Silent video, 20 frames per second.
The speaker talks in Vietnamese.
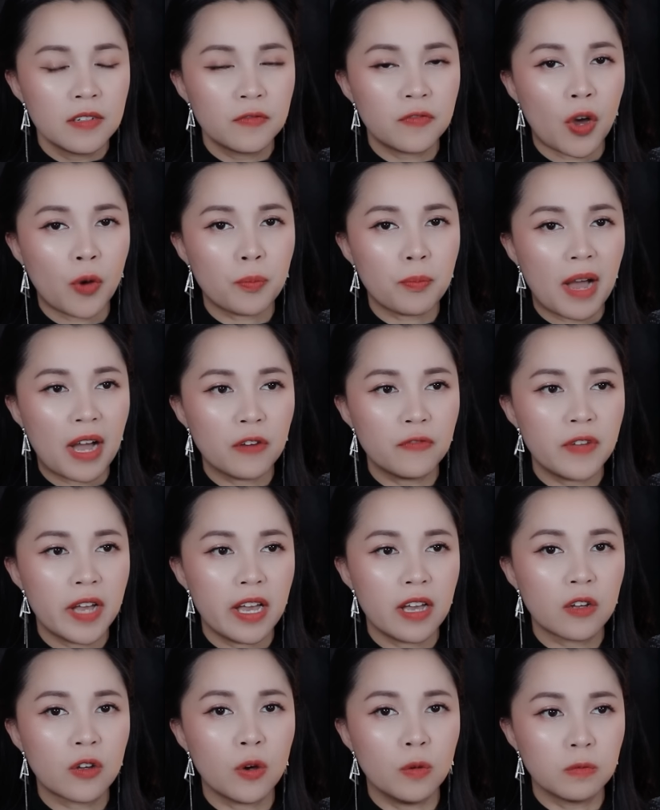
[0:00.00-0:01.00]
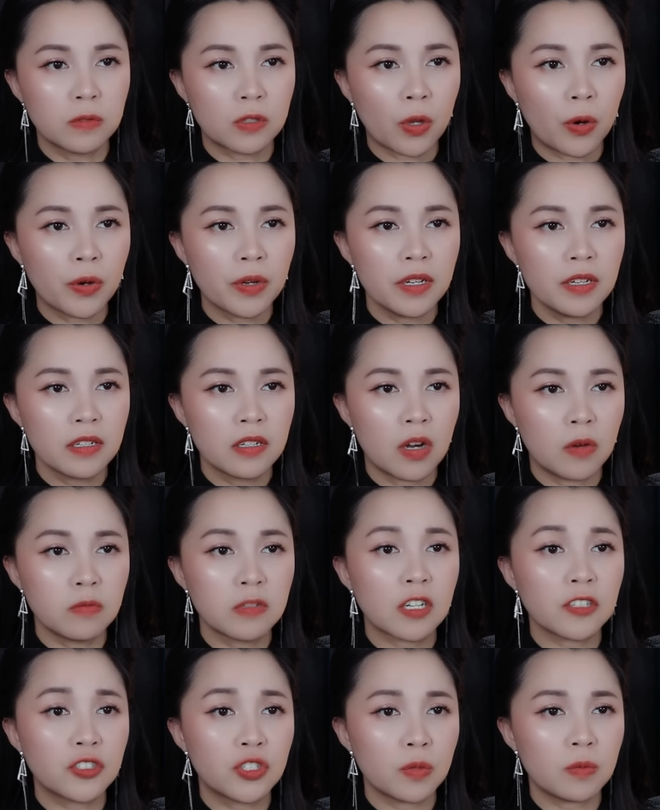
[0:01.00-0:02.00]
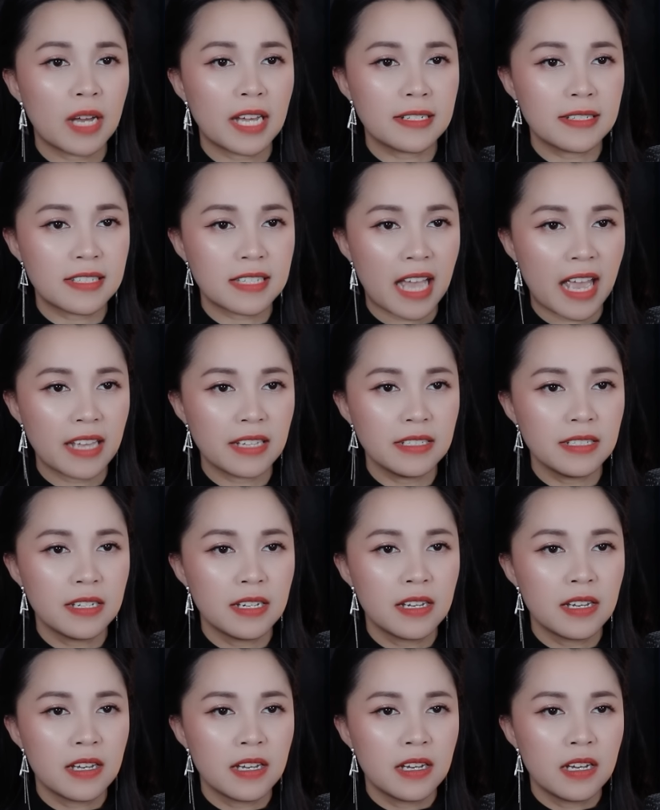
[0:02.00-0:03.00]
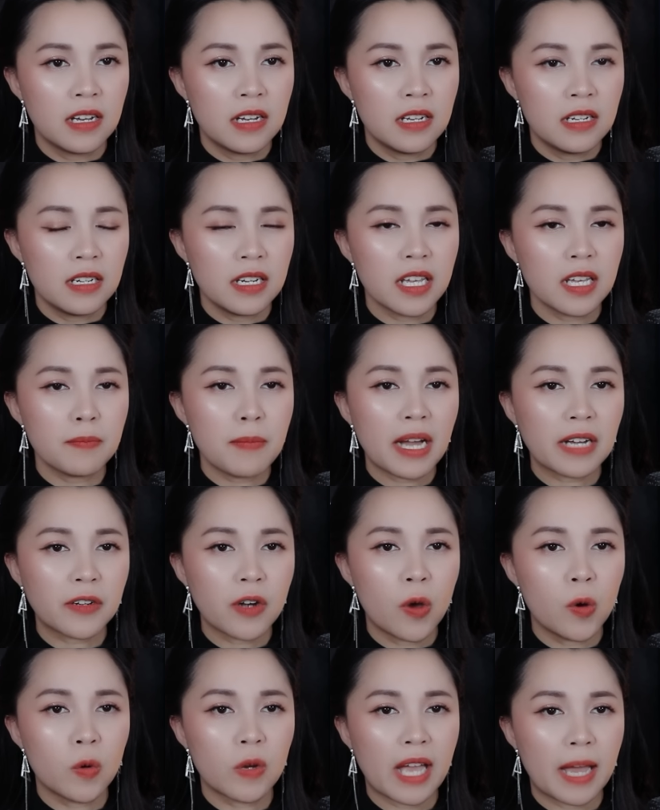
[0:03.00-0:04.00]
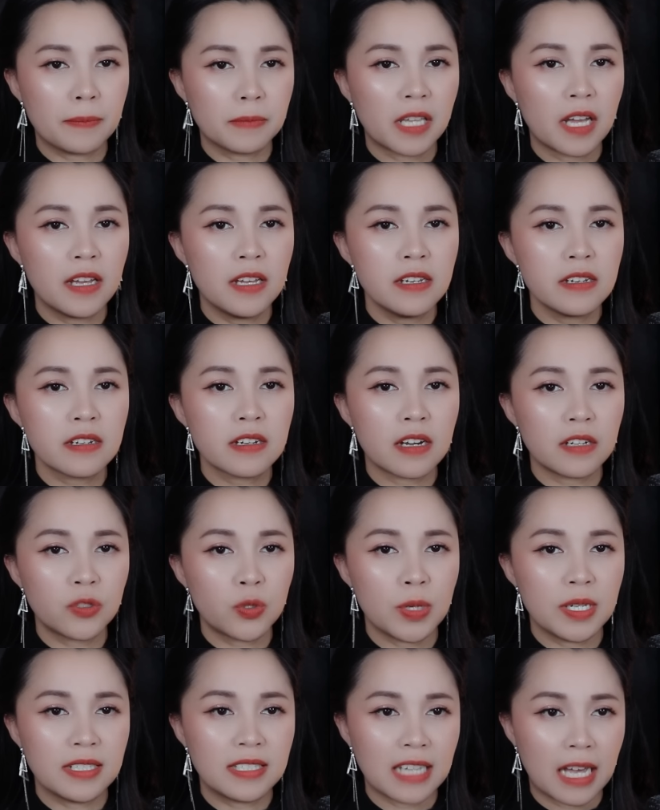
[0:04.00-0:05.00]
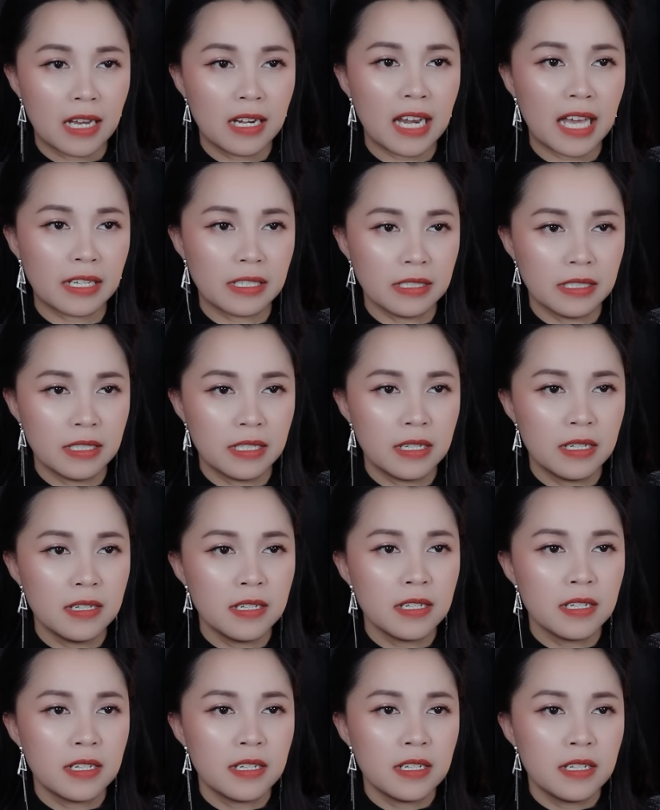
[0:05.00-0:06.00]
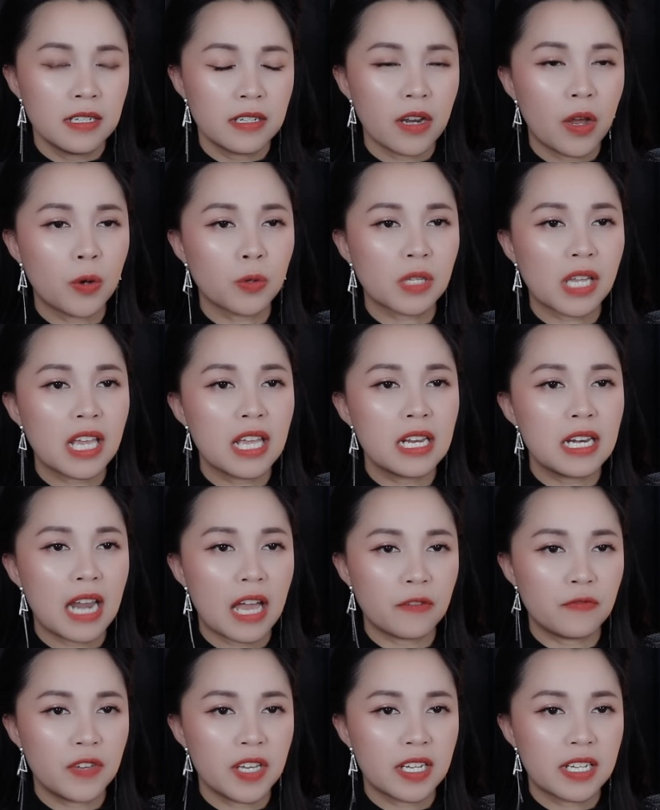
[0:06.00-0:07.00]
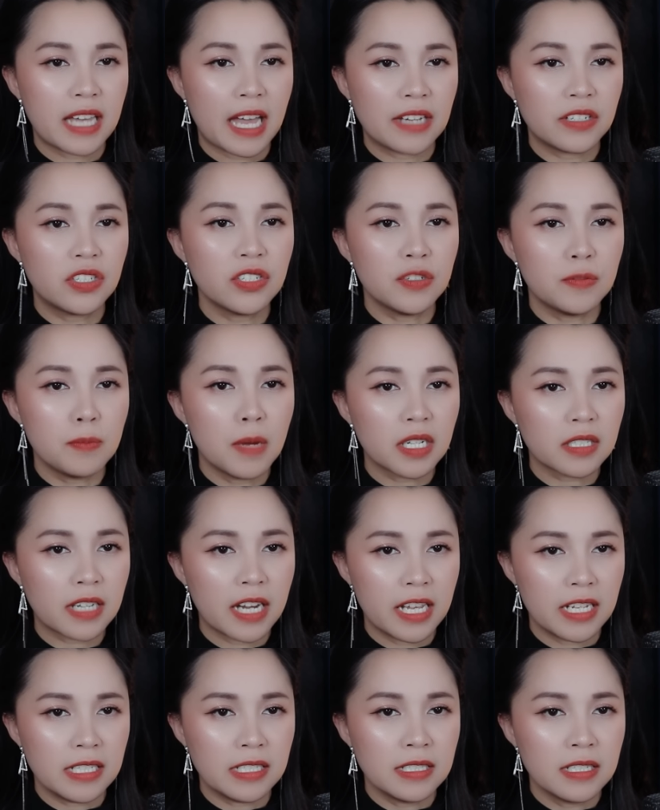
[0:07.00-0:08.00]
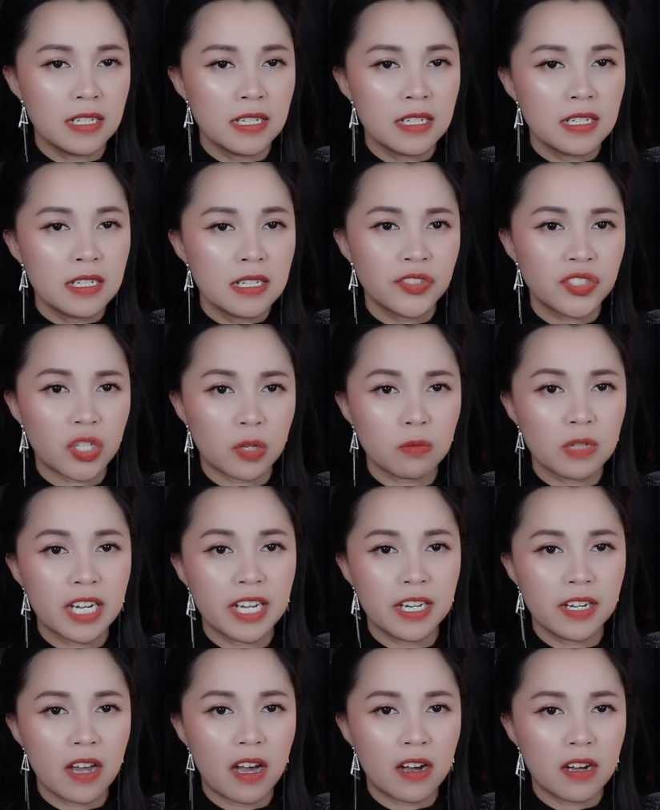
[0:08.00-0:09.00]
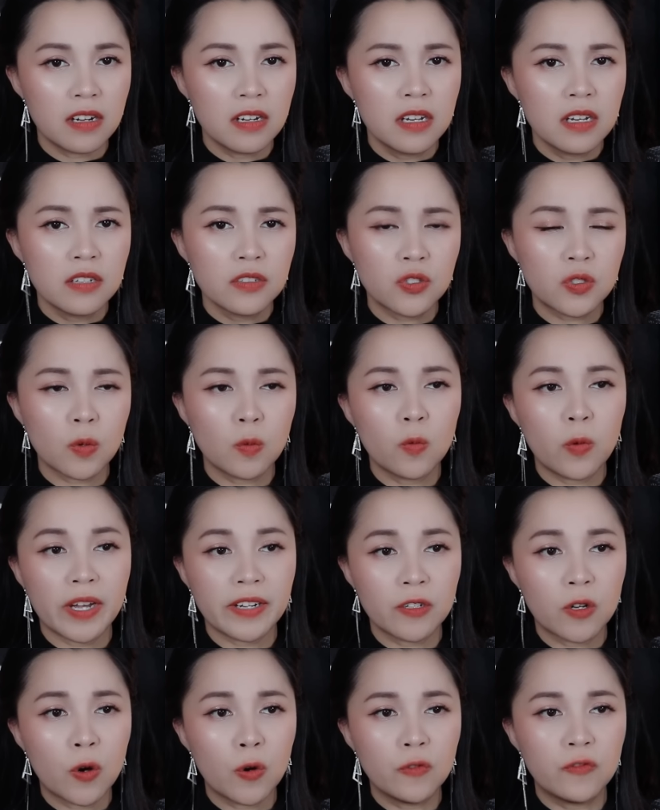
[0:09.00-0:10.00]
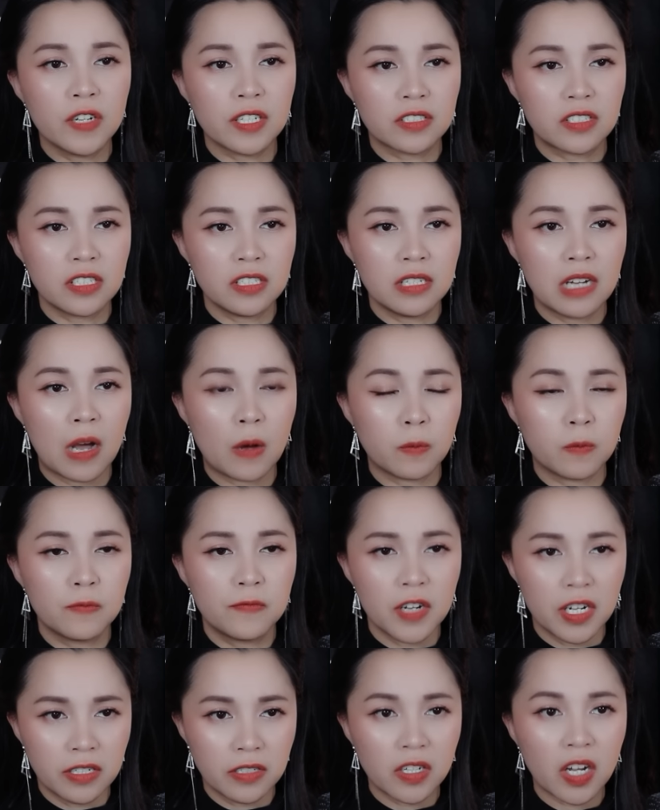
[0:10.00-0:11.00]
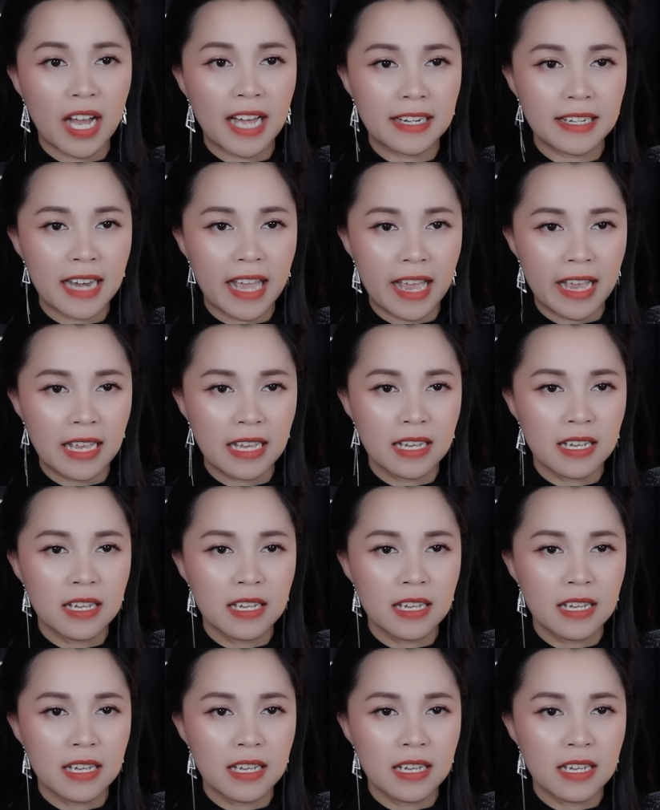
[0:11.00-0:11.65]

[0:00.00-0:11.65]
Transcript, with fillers: Phòng bảo vệ cũng tối, không có chút ánh sáng. Lý bắt đầu cảm thấy có chuyện chẳng lành. Đầu tiên là việc cả trường mất điện. Trong khi đó, xung quanh khu vực trường học vẫn có ánh đèn.